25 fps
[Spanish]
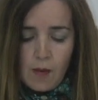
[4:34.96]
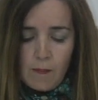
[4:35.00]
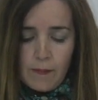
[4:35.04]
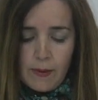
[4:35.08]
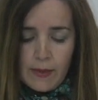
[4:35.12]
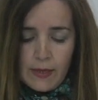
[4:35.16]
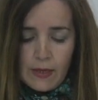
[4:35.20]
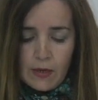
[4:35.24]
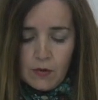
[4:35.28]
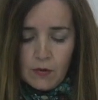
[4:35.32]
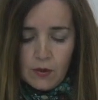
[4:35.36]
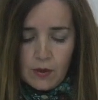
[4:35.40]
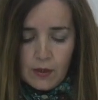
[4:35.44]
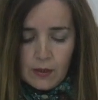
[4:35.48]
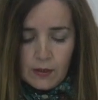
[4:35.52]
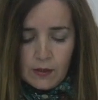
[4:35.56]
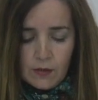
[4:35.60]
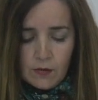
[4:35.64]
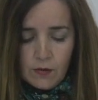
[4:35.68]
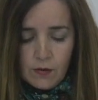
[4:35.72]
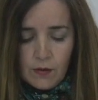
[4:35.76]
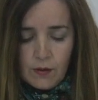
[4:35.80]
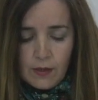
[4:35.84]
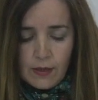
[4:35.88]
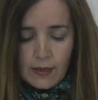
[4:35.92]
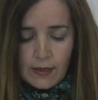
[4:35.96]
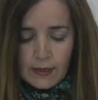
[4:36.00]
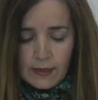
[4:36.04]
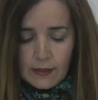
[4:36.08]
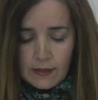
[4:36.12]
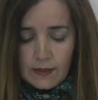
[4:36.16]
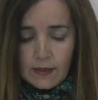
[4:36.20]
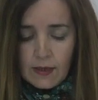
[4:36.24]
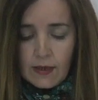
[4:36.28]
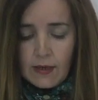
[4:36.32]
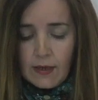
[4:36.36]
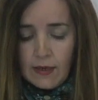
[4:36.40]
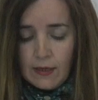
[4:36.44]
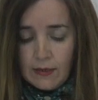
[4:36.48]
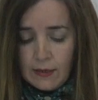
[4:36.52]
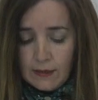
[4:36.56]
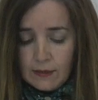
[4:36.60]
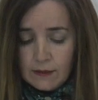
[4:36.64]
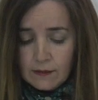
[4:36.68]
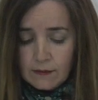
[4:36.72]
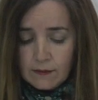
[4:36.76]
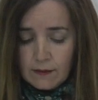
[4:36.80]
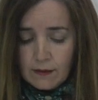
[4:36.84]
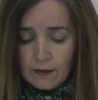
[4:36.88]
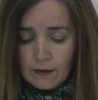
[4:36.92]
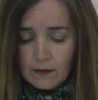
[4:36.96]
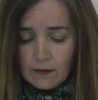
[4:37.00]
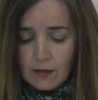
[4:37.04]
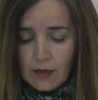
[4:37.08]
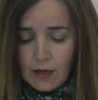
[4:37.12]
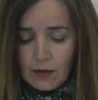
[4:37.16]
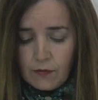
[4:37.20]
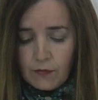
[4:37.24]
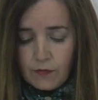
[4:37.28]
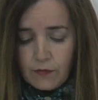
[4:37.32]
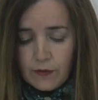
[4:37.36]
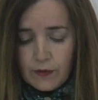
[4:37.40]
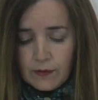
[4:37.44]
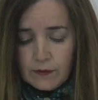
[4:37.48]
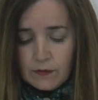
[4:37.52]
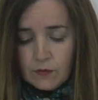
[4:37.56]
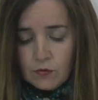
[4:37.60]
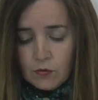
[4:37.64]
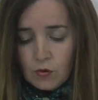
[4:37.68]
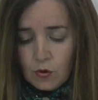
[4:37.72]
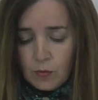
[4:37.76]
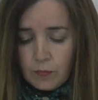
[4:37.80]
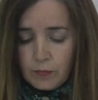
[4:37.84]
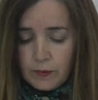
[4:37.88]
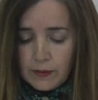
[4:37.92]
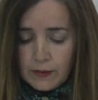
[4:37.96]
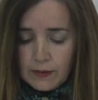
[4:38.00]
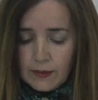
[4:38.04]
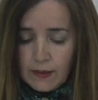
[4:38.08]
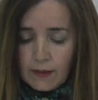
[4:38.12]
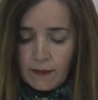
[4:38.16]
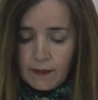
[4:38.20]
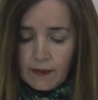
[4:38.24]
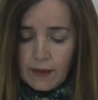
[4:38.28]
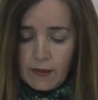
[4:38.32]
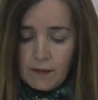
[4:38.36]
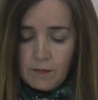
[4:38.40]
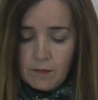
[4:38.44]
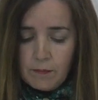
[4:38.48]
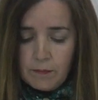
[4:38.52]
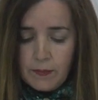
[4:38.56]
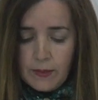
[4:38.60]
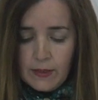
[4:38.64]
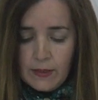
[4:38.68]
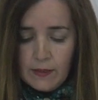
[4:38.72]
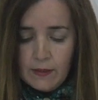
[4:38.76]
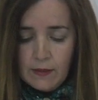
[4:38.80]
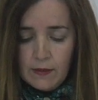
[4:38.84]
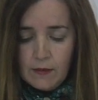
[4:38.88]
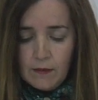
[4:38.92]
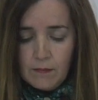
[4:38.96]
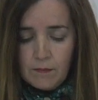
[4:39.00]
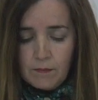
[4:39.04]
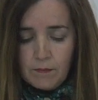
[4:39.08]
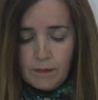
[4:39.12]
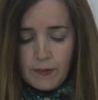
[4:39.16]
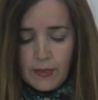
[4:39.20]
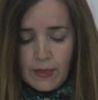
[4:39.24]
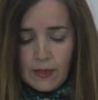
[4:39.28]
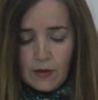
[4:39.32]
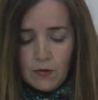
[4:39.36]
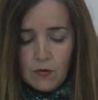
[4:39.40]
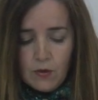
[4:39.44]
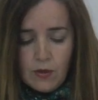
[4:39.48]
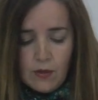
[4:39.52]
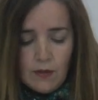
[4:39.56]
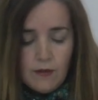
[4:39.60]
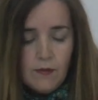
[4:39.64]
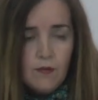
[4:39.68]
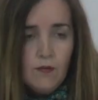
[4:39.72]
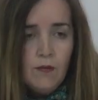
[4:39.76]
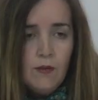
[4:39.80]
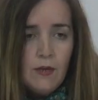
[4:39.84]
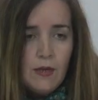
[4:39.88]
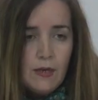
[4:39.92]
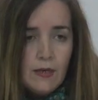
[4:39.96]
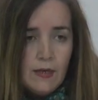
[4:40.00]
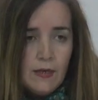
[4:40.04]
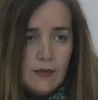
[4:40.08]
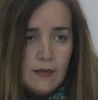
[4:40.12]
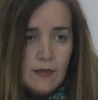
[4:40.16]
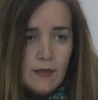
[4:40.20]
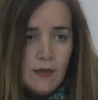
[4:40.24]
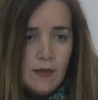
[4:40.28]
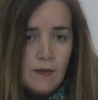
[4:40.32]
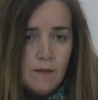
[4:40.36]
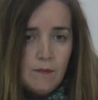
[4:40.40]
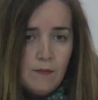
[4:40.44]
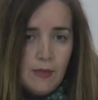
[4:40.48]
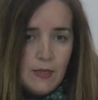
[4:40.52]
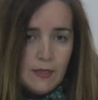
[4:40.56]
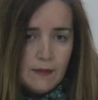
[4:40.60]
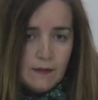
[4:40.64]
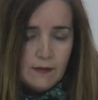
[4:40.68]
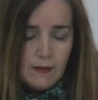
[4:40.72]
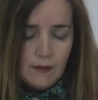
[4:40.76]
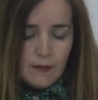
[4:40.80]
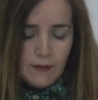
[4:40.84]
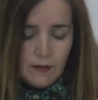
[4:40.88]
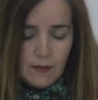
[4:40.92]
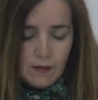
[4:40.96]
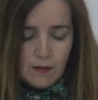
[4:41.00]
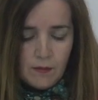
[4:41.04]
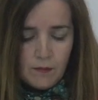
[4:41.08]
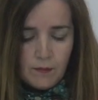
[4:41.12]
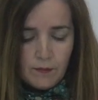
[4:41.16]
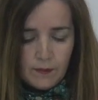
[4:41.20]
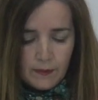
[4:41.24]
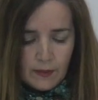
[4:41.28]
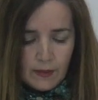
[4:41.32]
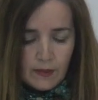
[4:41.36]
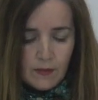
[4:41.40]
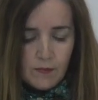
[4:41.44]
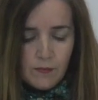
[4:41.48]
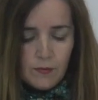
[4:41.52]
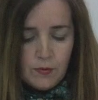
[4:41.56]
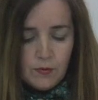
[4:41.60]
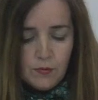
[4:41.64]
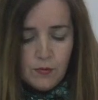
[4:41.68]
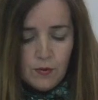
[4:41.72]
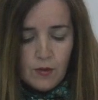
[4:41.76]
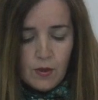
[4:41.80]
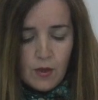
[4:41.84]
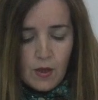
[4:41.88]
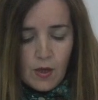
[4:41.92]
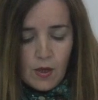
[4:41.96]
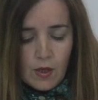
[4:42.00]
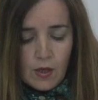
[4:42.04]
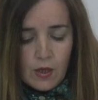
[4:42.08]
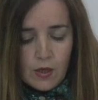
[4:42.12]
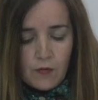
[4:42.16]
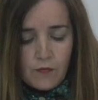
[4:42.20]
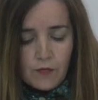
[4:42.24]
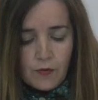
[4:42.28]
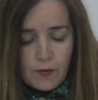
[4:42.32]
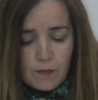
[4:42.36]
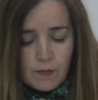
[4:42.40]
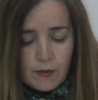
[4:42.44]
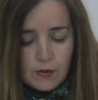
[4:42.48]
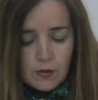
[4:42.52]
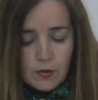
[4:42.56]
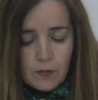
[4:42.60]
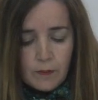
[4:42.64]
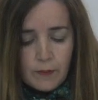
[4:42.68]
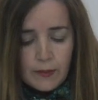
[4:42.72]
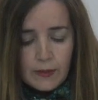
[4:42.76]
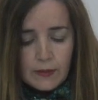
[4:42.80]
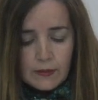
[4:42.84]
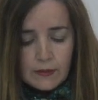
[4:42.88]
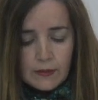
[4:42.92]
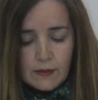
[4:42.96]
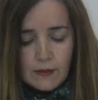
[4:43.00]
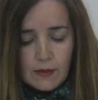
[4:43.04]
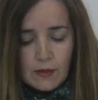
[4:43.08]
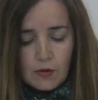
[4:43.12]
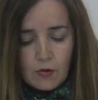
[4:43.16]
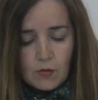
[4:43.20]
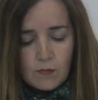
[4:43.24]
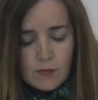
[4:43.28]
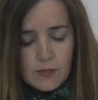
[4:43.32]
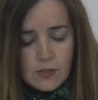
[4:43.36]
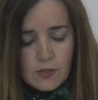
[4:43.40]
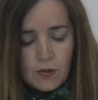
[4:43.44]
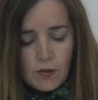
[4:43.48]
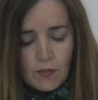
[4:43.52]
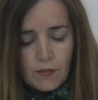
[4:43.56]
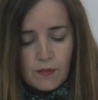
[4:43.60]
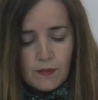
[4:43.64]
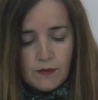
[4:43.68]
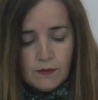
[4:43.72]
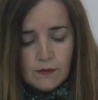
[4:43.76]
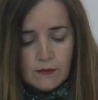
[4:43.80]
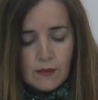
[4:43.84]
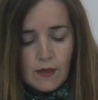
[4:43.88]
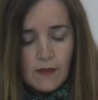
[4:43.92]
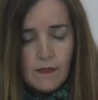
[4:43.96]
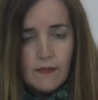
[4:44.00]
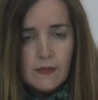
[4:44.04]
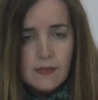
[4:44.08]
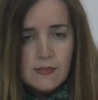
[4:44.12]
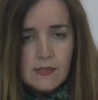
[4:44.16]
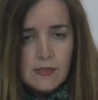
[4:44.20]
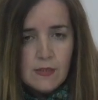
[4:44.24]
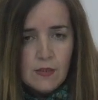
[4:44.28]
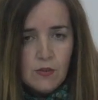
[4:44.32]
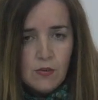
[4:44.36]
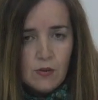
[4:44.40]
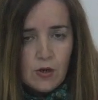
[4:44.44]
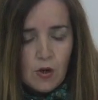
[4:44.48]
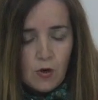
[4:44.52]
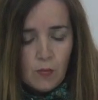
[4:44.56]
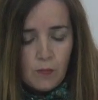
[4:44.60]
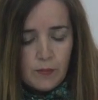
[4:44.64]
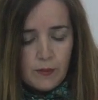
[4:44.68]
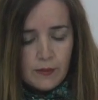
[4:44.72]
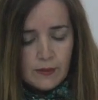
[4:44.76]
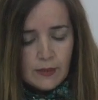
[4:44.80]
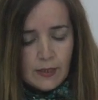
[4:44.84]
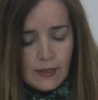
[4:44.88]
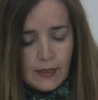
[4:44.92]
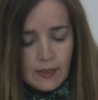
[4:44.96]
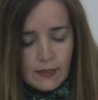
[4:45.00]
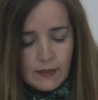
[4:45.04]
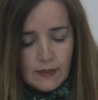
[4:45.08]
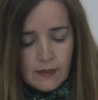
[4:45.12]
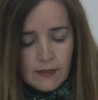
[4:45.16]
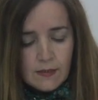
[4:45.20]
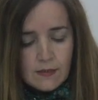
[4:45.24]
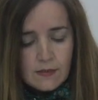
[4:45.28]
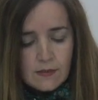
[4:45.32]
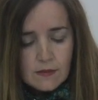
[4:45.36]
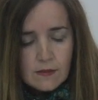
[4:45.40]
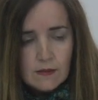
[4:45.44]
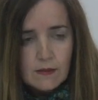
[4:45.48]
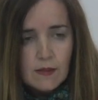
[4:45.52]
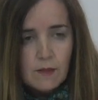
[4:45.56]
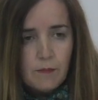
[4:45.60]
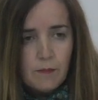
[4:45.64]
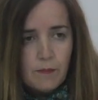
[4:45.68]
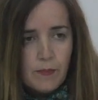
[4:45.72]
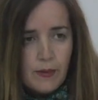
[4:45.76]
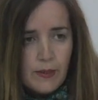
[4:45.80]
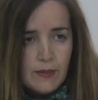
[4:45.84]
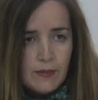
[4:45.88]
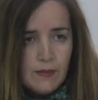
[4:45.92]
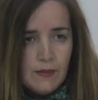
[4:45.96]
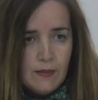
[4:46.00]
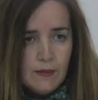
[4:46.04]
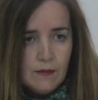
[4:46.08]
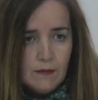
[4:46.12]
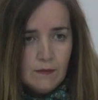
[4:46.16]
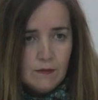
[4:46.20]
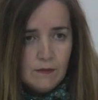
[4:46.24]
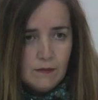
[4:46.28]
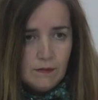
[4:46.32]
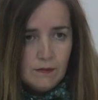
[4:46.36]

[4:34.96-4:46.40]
para los heridos de la guerra carlista al frente de un hospital de campaña para los heridos de la guerra en Miranda de Ebro y formando parte de la Comisión Central de Señoras Hospitalarias de España.